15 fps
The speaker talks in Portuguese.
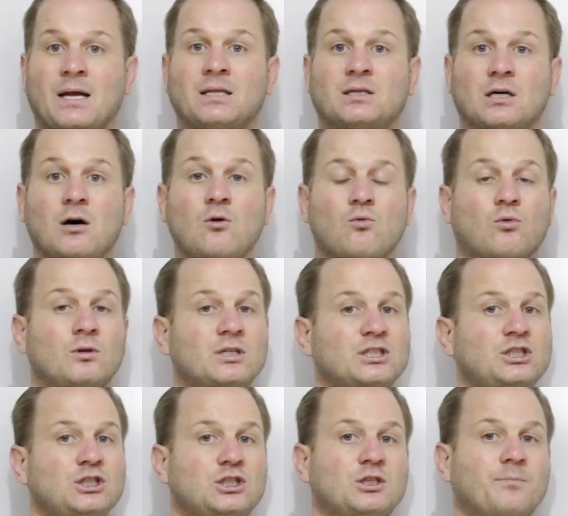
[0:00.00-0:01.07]
Então, quando
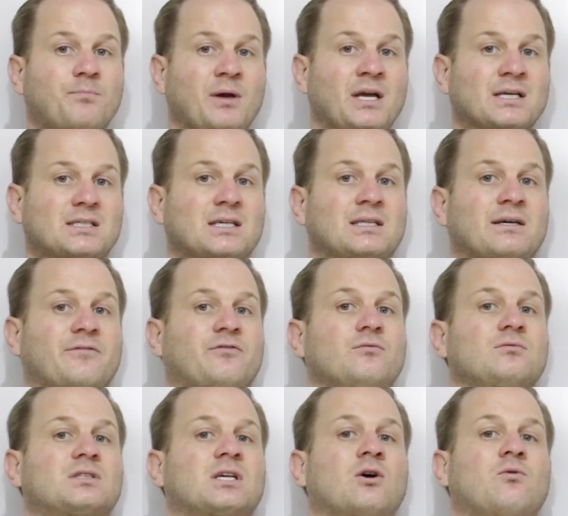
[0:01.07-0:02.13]
a gente pensa na
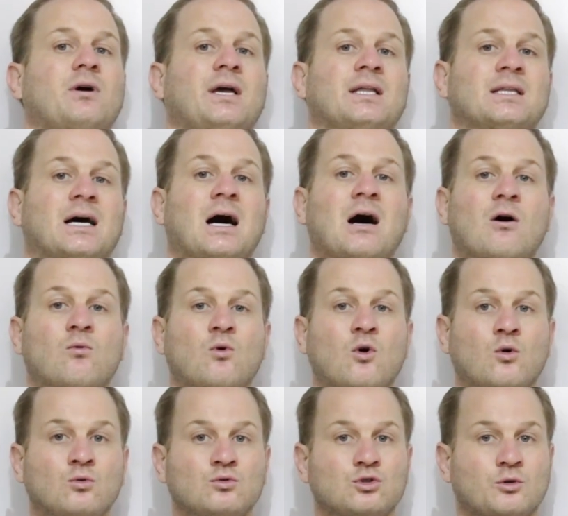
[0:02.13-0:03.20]
função renal
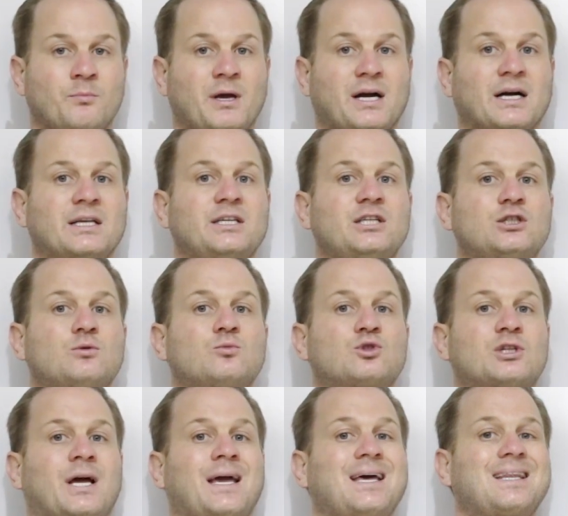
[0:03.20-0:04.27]
ou nos
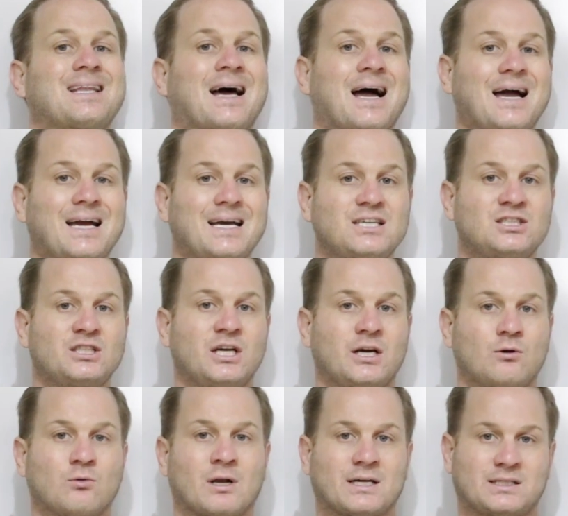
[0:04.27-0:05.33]
mecanismos renais de
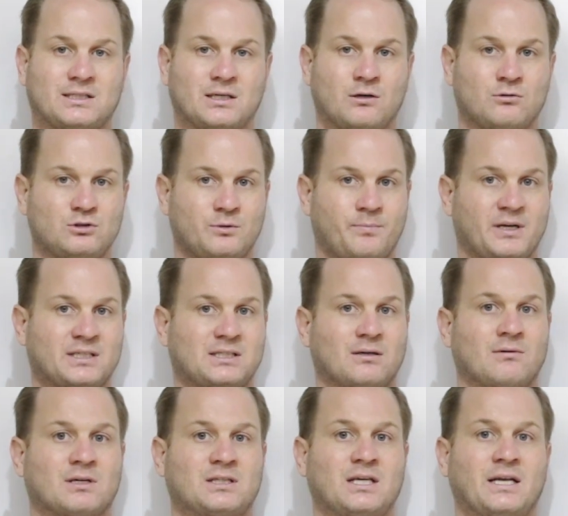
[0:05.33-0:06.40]
regulação de
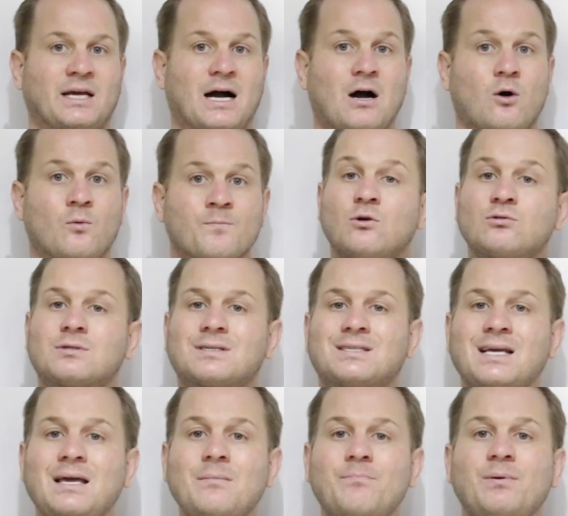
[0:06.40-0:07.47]
pressão arterial, eu
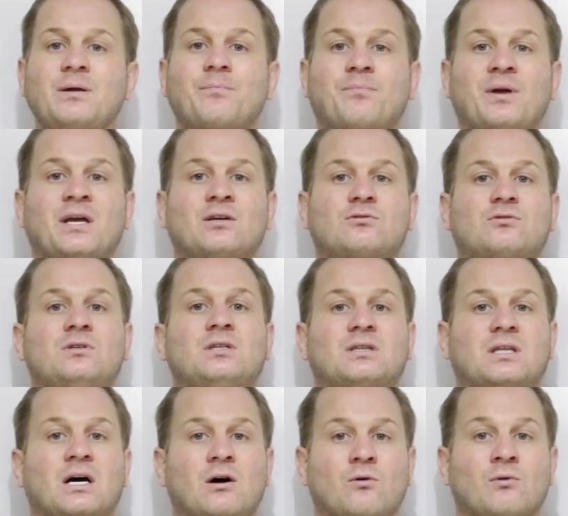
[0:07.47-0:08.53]
sempre penso
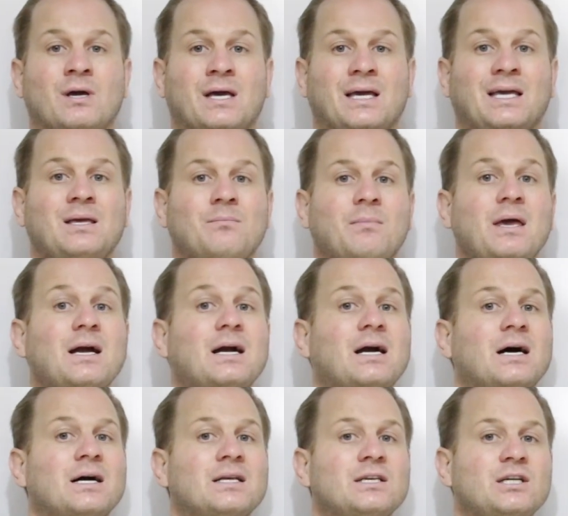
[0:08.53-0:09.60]
então em
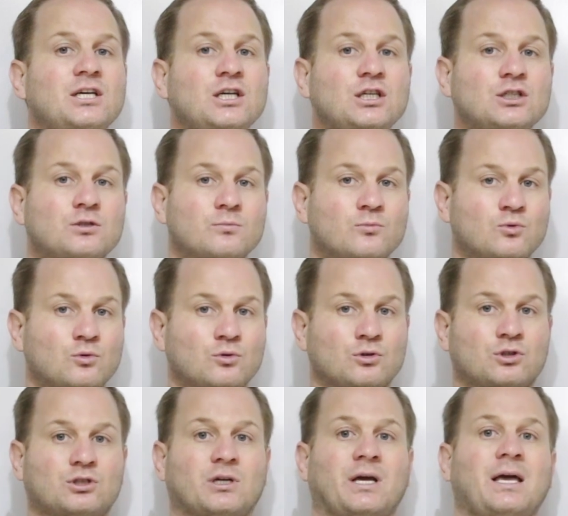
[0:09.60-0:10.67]

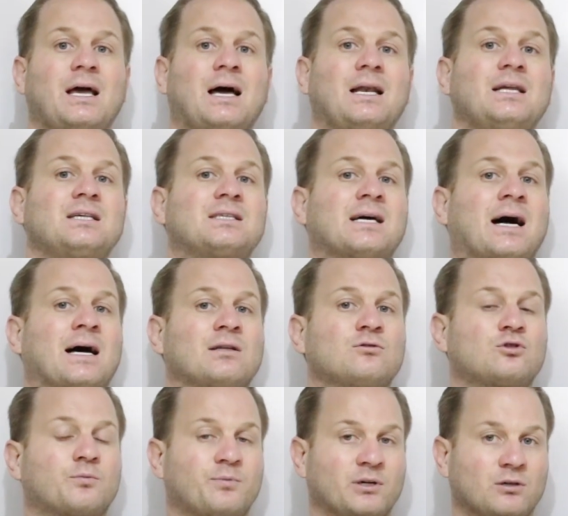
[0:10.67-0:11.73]
mecanismos
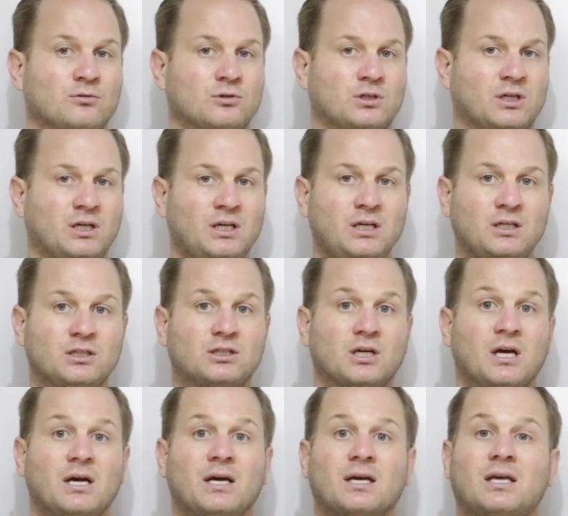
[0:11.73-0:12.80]
realizados pelos rins
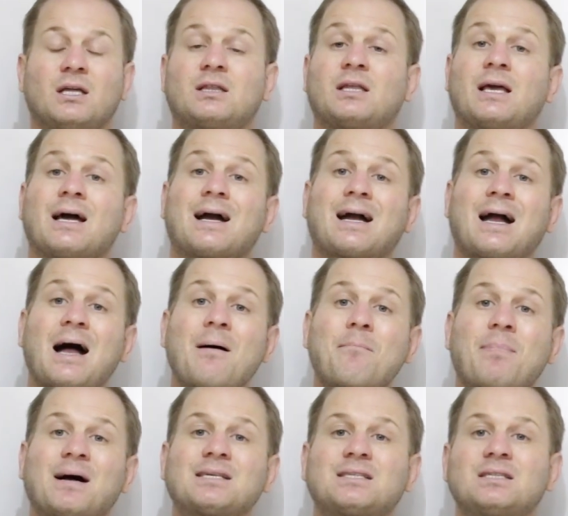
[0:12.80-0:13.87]
que têm a
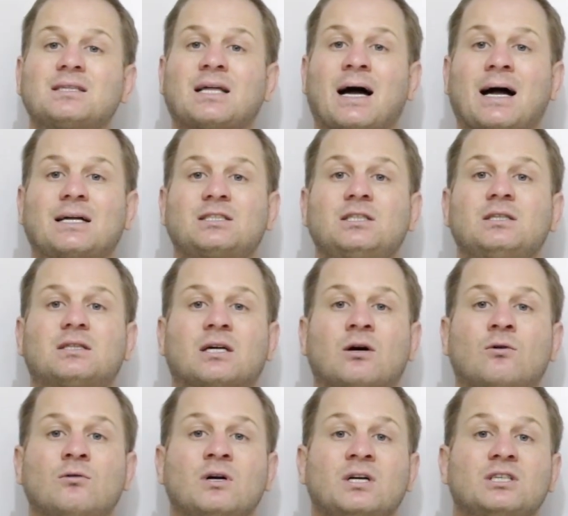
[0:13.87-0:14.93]
capacidade
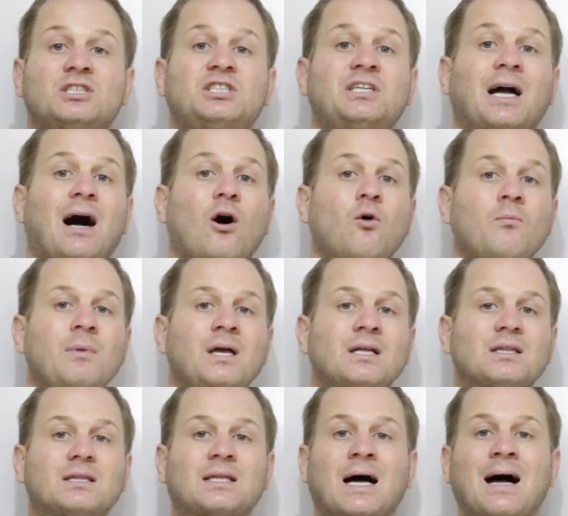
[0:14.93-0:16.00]
então de
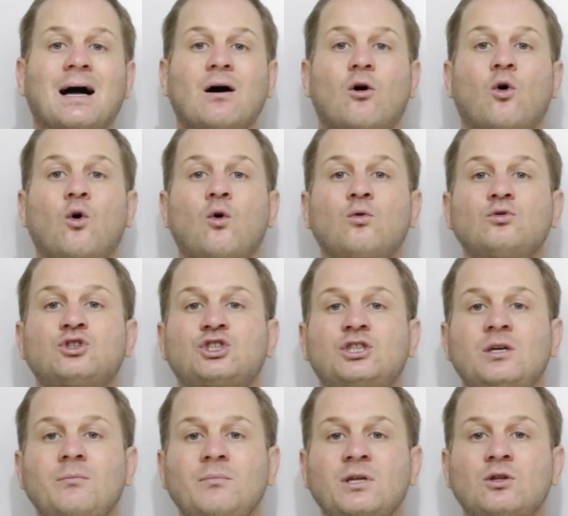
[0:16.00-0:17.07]
aumentar ou
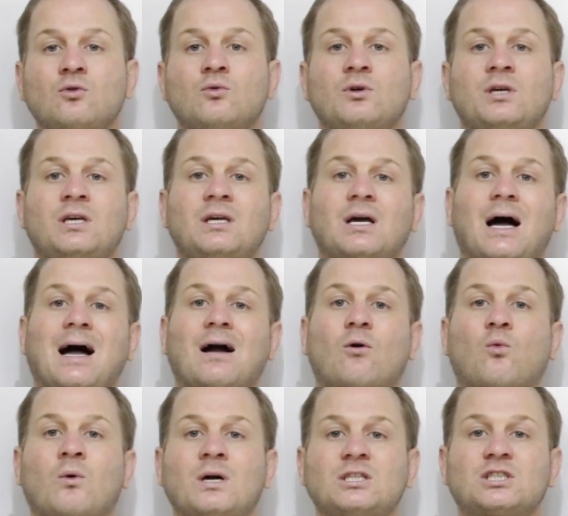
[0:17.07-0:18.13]
diminuir a
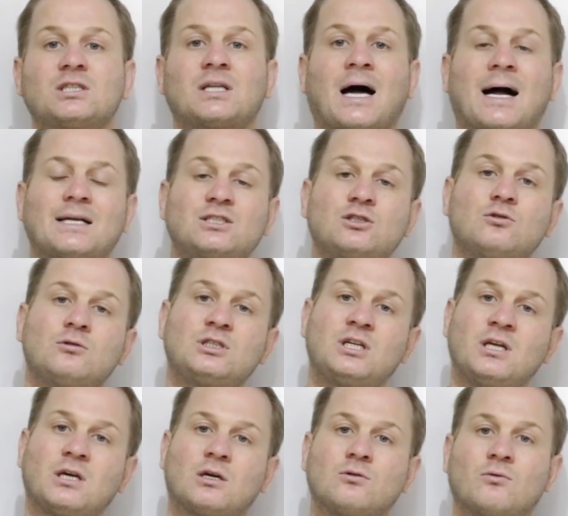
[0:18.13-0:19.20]
quantidade do
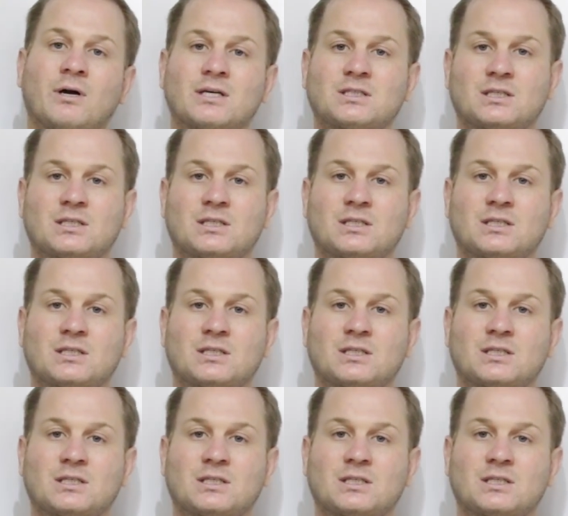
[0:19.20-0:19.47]
líquido